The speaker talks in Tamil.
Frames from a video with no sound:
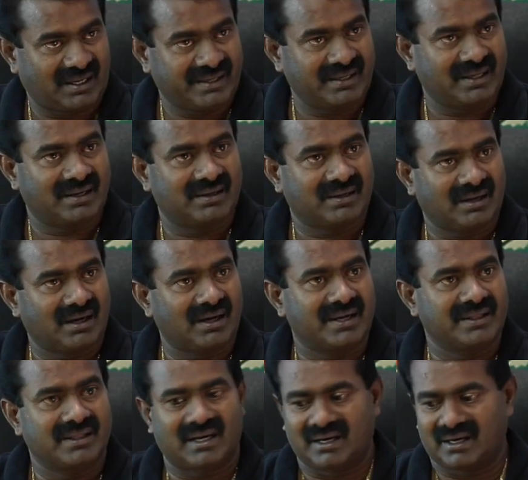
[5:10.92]
கலைஞர்
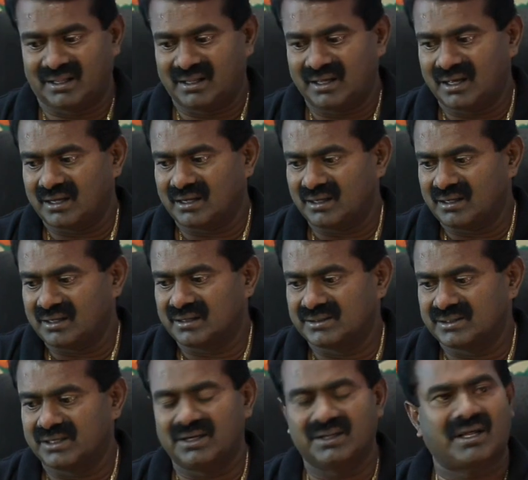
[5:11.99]
கருணாநிதி ஆள்றதா இல்லை
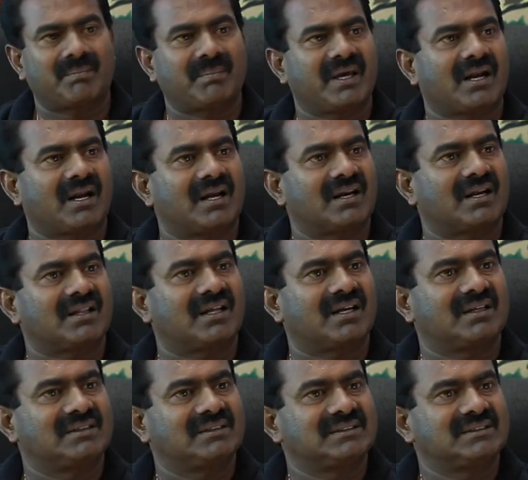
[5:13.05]
ஜெயலலிதா அம்மையார் ஆள்றதா